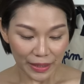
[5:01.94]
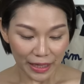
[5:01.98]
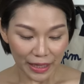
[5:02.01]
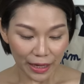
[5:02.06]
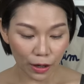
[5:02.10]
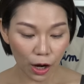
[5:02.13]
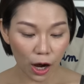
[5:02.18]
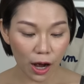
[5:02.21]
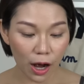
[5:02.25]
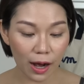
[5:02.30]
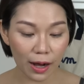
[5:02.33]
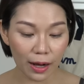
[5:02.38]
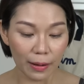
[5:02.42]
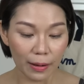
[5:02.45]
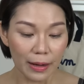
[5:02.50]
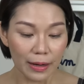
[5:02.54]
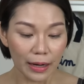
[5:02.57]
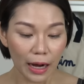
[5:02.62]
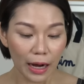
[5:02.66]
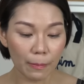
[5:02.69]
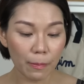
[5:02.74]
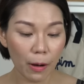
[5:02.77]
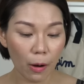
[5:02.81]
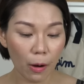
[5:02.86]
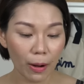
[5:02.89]
แล้วก็
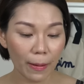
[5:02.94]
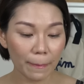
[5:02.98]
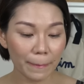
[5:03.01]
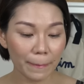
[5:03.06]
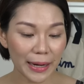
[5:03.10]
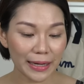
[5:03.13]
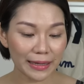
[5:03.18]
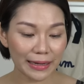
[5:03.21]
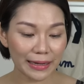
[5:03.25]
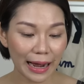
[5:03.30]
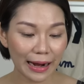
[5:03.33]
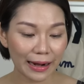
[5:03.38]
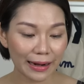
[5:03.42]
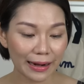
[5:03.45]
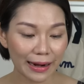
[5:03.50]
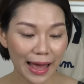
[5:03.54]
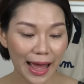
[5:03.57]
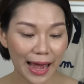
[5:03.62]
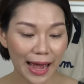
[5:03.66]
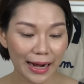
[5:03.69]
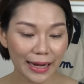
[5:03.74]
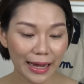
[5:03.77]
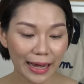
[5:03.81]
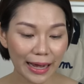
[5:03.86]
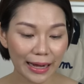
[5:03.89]
เขาบอกว่าเป็นครั้งแร
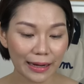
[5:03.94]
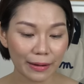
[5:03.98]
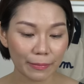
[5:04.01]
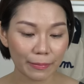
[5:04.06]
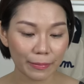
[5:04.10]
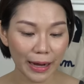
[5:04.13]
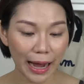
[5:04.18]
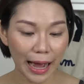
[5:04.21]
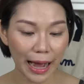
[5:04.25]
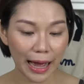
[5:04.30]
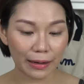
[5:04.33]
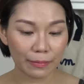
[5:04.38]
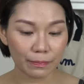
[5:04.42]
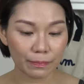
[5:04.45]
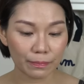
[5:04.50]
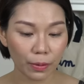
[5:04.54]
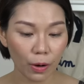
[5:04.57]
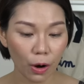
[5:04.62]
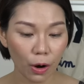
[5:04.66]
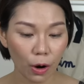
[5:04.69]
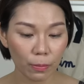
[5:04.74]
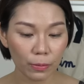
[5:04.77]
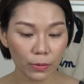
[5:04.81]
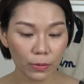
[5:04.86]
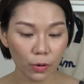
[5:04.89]
กนะคะกับการ
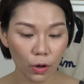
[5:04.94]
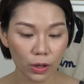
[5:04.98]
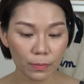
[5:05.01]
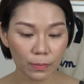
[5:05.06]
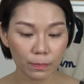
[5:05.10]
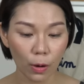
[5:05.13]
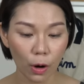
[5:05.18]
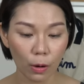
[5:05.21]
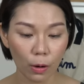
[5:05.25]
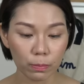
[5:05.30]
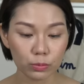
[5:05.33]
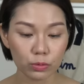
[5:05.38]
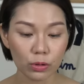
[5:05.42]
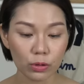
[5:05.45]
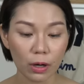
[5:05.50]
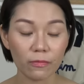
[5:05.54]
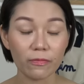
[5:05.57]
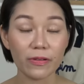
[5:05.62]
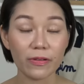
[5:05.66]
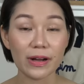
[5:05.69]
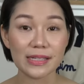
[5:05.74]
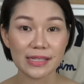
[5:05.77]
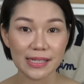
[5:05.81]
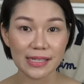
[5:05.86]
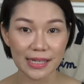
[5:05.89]
ค้นพบตัว
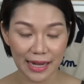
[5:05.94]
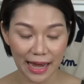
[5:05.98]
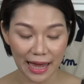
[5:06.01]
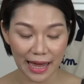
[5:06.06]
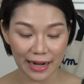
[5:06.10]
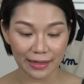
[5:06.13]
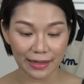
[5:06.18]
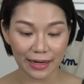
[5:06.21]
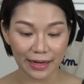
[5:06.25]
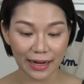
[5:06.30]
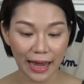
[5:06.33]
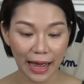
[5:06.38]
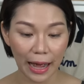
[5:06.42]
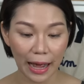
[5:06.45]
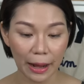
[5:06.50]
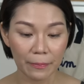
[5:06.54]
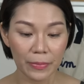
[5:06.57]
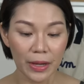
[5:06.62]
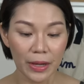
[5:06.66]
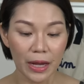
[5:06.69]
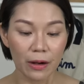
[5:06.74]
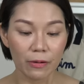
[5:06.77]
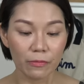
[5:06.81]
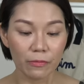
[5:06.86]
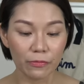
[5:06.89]
VERSICAN นะคะ
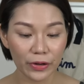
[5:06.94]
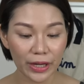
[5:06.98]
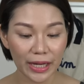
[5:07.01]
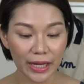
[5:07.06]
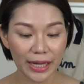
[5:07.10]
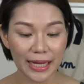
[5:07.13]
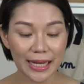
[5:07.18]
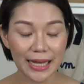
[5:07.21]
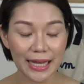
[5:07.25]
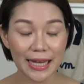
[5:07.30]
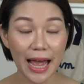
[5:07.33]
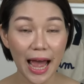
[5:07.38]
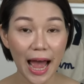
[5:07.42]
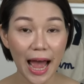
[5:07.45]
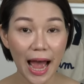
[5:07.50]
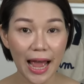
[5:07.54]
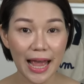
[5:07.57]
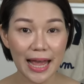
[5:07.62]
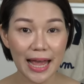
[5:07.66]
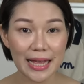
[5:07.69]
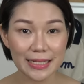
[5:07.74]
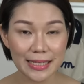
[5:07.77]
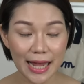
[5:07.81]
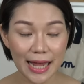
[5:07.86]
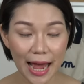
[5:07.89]

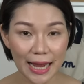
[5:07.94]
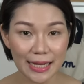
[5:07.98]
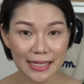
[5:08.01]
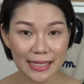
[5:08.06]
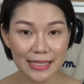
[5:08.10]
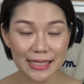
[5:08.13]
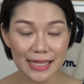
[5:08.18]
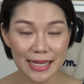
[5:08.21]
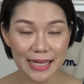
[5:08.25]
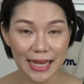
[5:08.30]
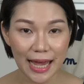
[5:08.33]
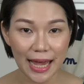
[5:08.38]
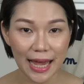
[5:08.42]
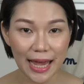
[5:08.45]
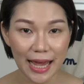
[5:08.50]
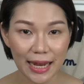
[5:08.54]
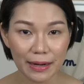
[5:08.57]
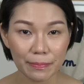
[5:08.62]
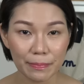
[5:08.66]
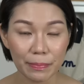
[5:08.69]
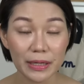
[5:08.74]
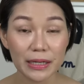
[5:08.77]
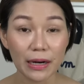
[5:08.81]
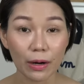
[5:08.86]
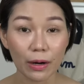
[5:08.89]
VERSICAN
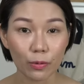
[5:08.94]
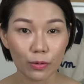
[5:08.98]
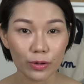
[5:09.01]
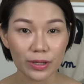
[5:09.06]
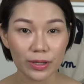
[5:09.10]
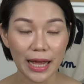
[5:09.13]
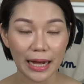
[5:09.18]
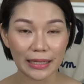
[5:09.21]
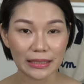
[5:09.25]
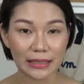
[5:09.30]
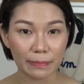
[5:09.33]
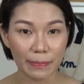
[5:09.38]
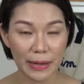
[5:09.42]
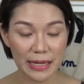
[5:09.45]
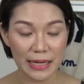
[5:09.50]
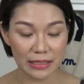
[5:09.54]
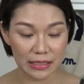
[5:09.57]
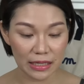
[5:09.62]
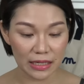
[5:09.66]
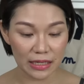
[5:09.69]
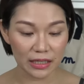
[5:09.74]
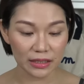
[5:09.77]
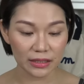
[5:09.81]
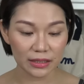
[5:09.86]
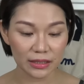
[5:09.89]
เผื่อคุณอยากจะไป
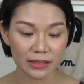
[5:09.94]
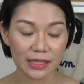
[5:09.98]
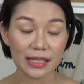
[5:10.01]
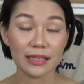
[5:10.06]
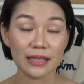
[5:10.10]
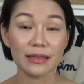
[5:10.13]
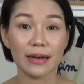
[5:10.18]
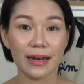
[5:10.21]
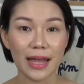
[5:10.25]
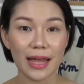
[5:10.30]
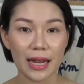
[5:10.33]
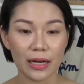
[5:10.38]
เซิร์ชอินเทอร์